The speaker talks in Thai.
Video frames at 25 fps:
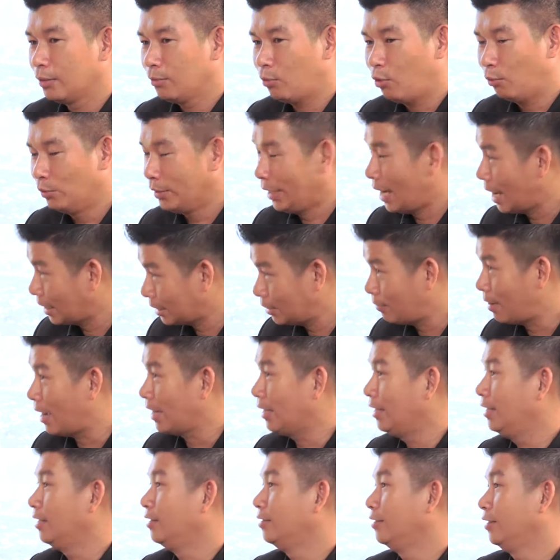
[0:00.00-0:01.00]
ผมจะนั่งสมา
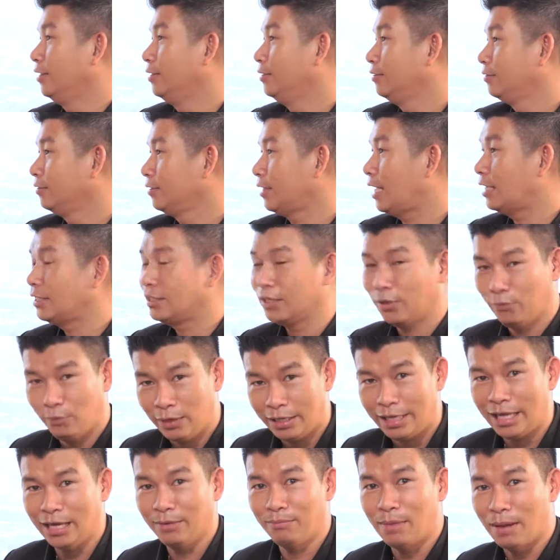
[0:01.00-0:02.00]
ธิเลยถ้าเจอวิ
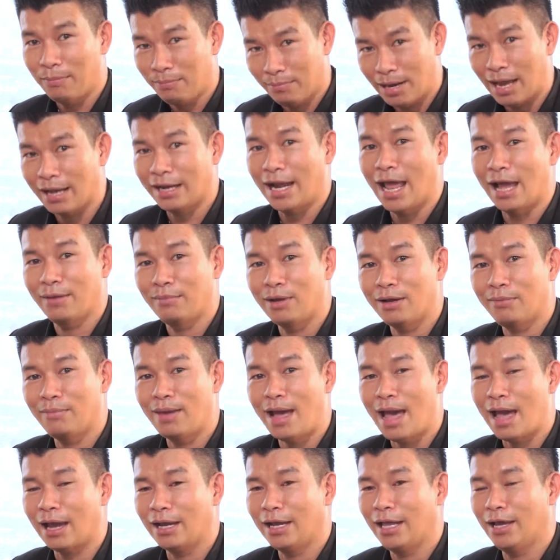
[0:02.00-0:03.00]
กฤตแบบหนักๆ
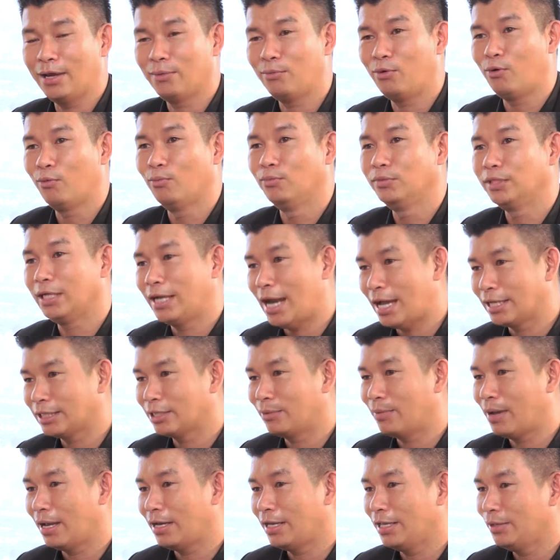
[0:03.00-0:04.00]
มากๆเนี่ยผมจะนั่งส
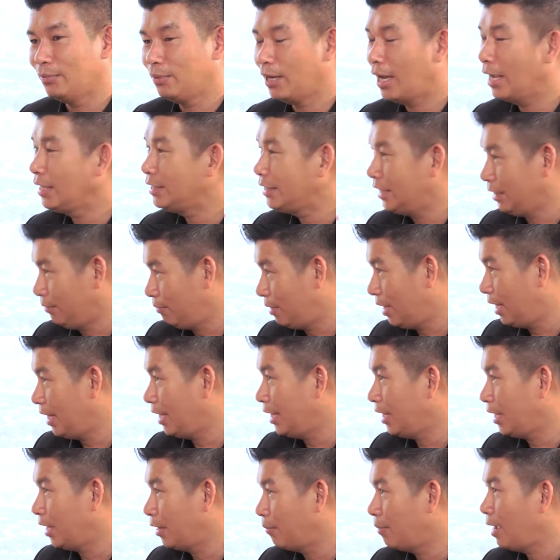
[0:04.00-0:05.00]
มาธิเพื่อให้จิตมัน
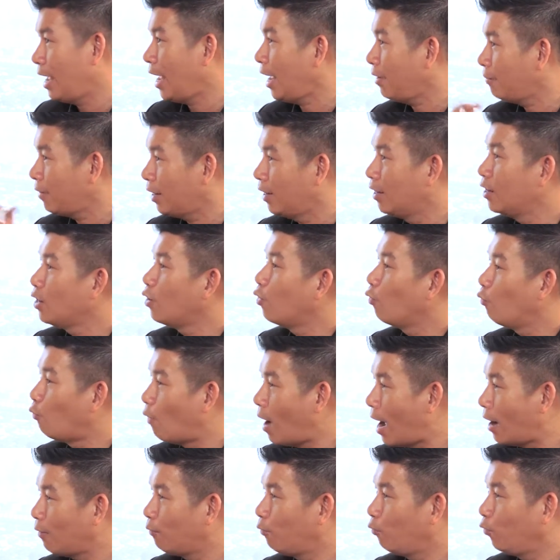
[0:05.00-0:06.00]
นิ่งไม่ให้มัน
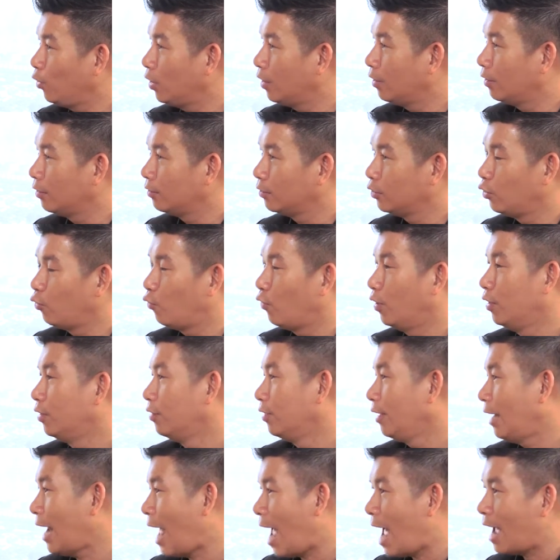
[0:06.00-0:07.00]
ว้าวุ่นโดน
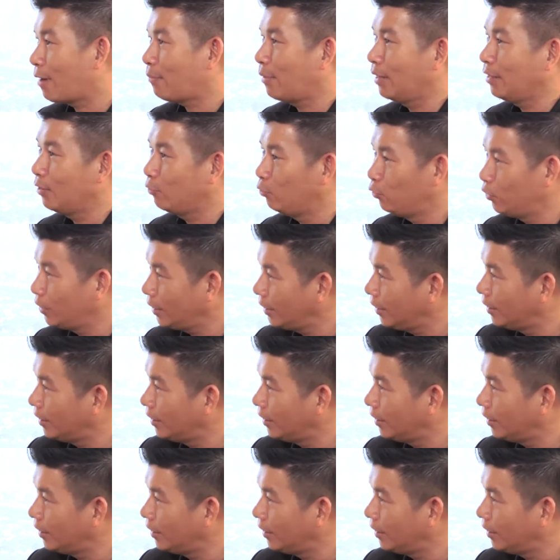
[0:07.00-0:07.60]
ลากไปทั้ง